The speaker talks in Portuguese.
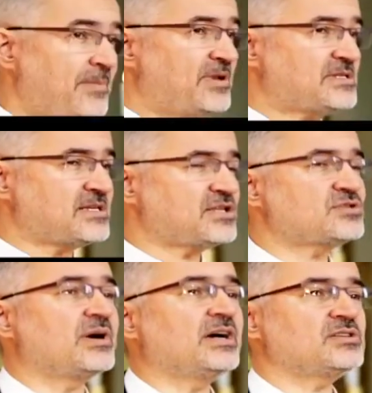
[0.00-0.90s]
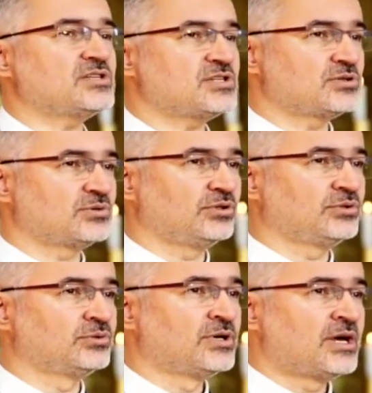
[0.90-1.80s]
É preciso, antes de
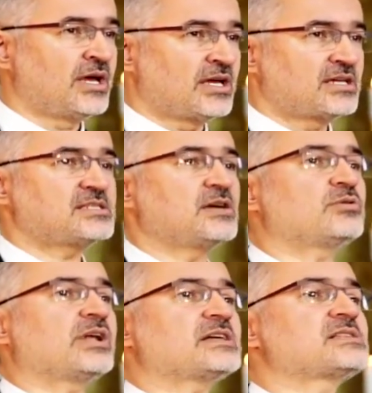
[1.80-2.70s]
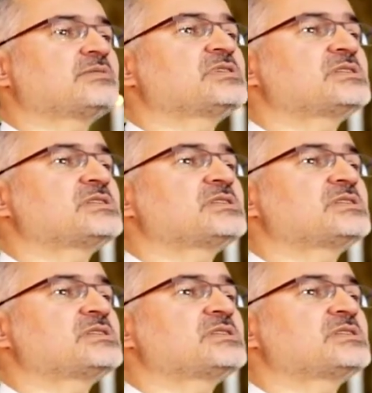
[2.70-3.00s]
tudo, que seu coração